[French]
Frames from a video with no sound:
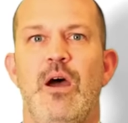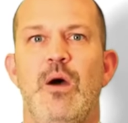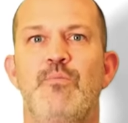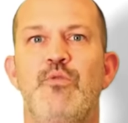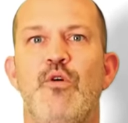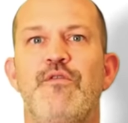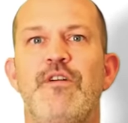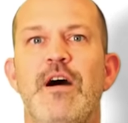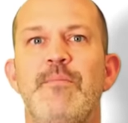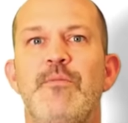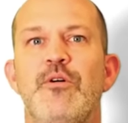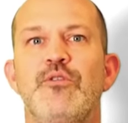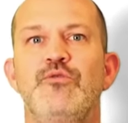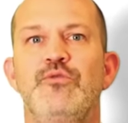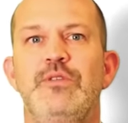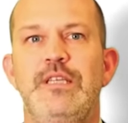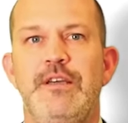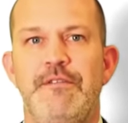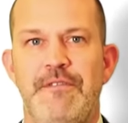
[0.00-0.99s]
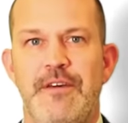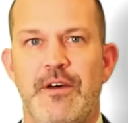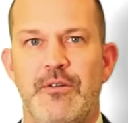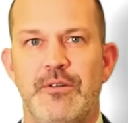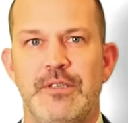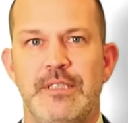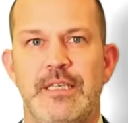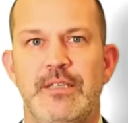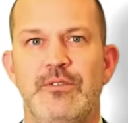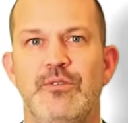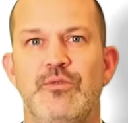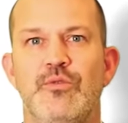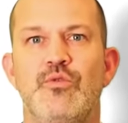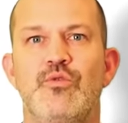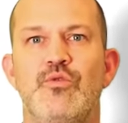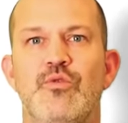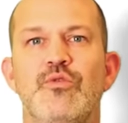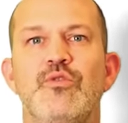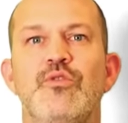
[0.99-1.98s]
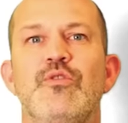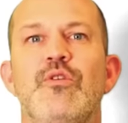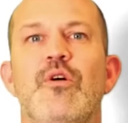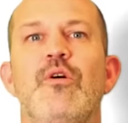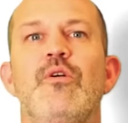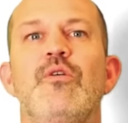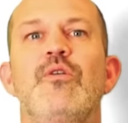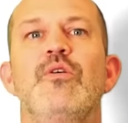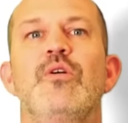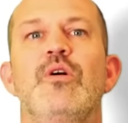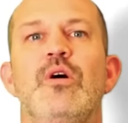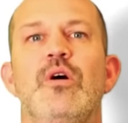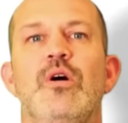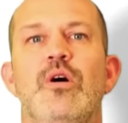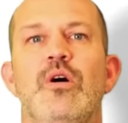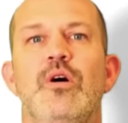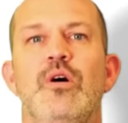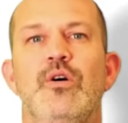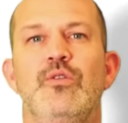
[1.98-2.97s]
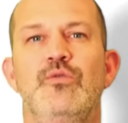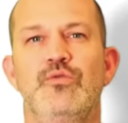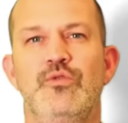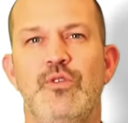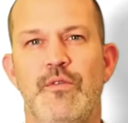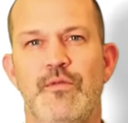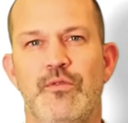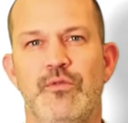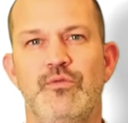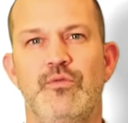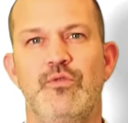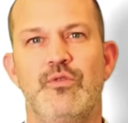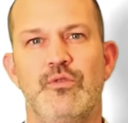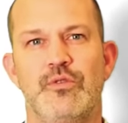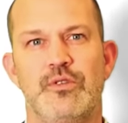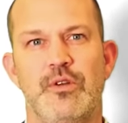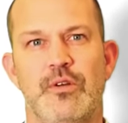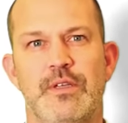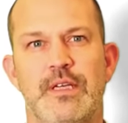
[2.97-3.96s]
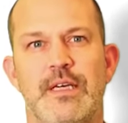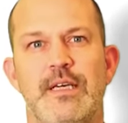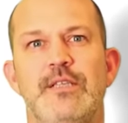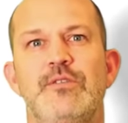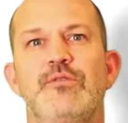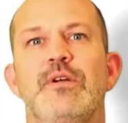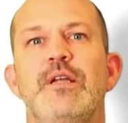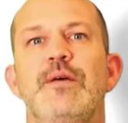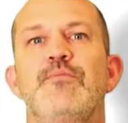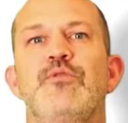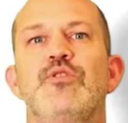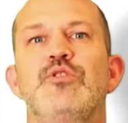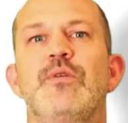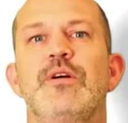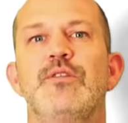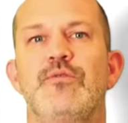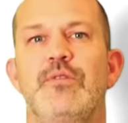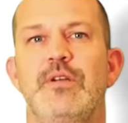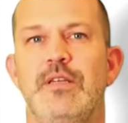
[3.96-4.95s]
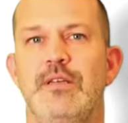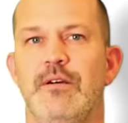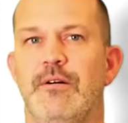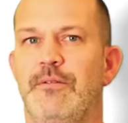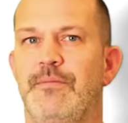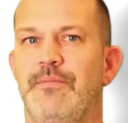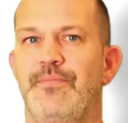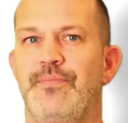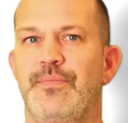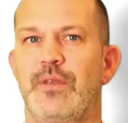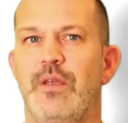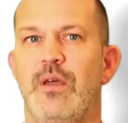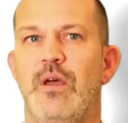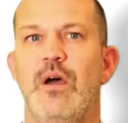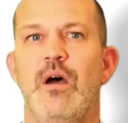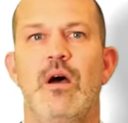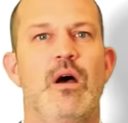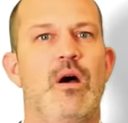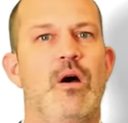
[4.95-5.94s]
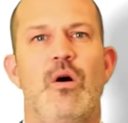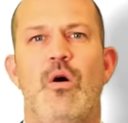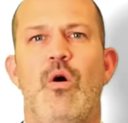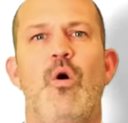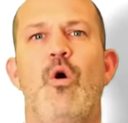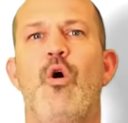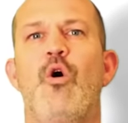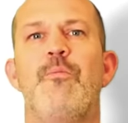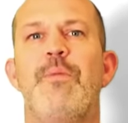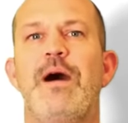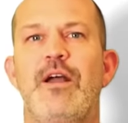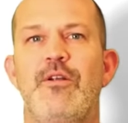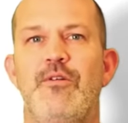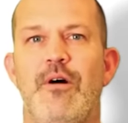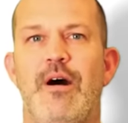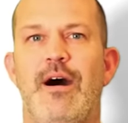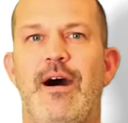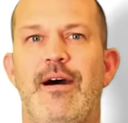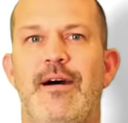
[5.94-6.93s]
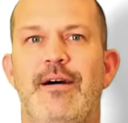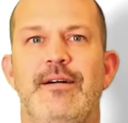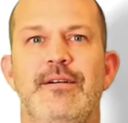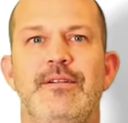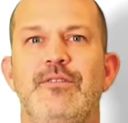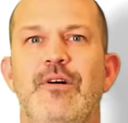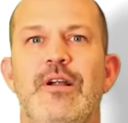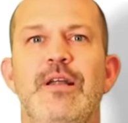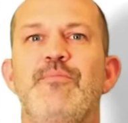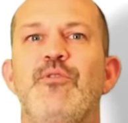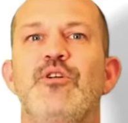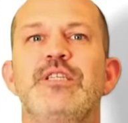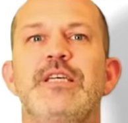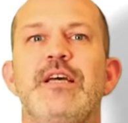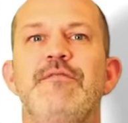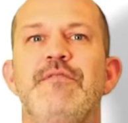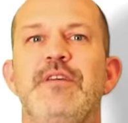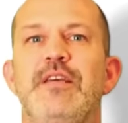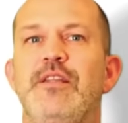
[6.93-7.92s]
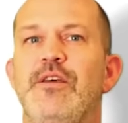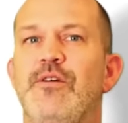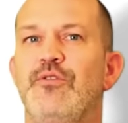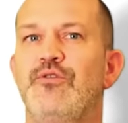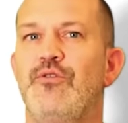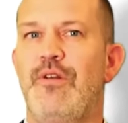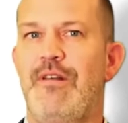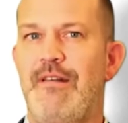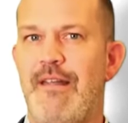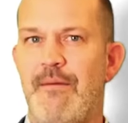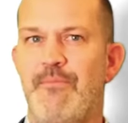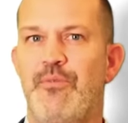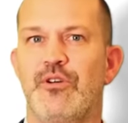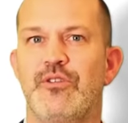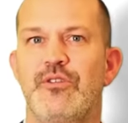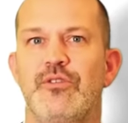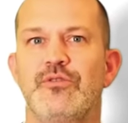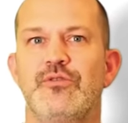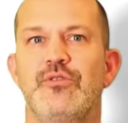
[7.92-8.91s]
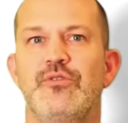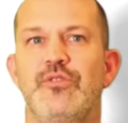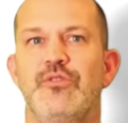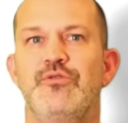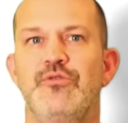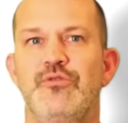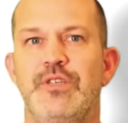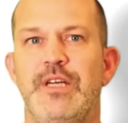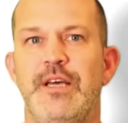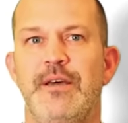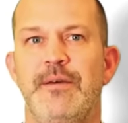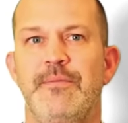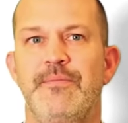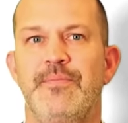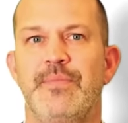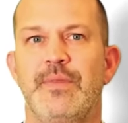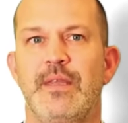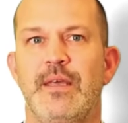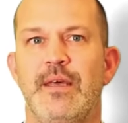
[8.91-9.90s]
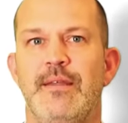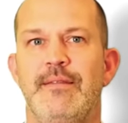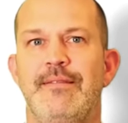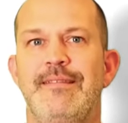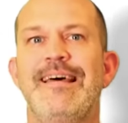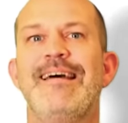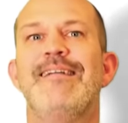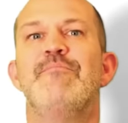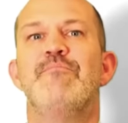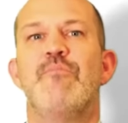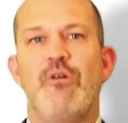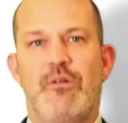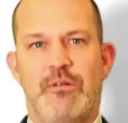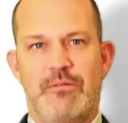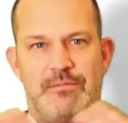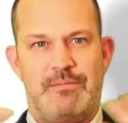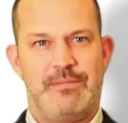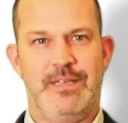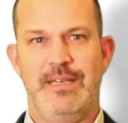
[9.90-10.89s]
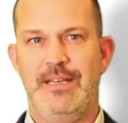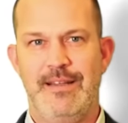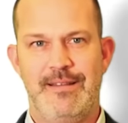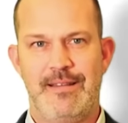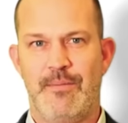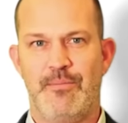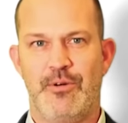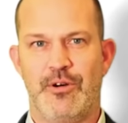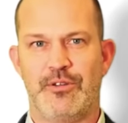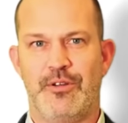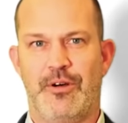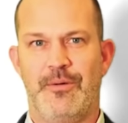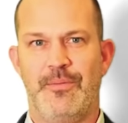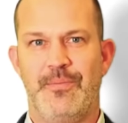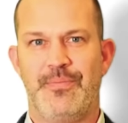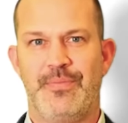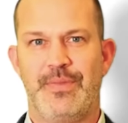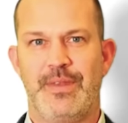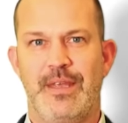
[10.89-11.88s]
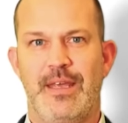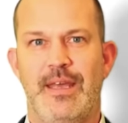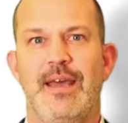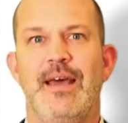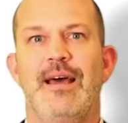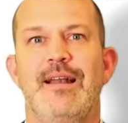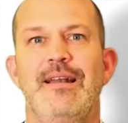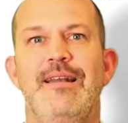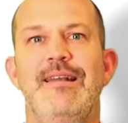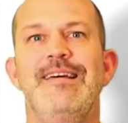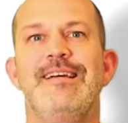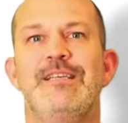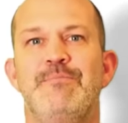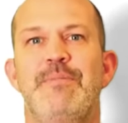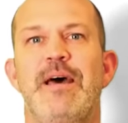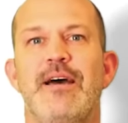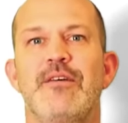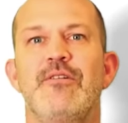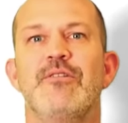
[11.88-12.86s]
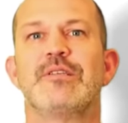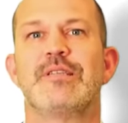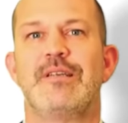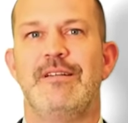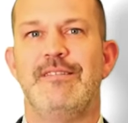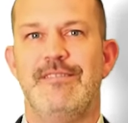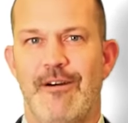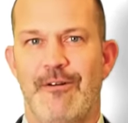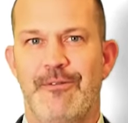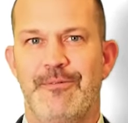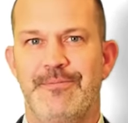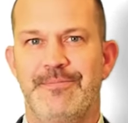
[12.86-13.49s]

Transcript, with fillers: Pour vraiment nous différencier de nos concurrents, nous devons nous concentrer sur les besoins du client. On reparlera dans les prochaines vidéos de l'importance de ce sujet, tellement il est important. L'expérience client.